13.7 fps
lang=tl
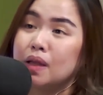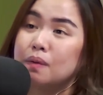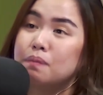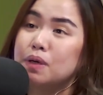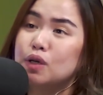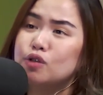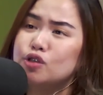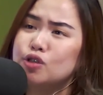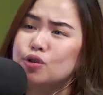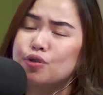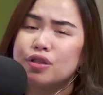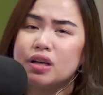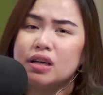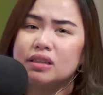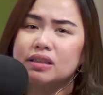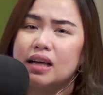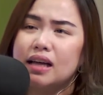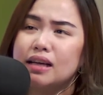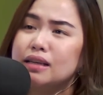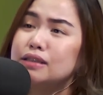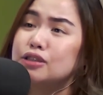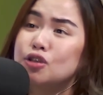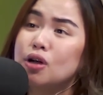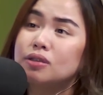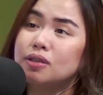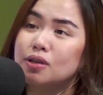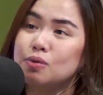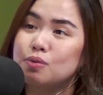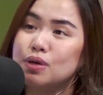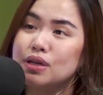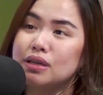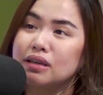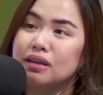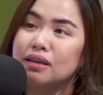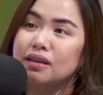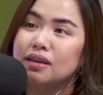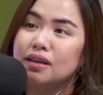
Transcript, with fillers: because you think na it's not gonna work,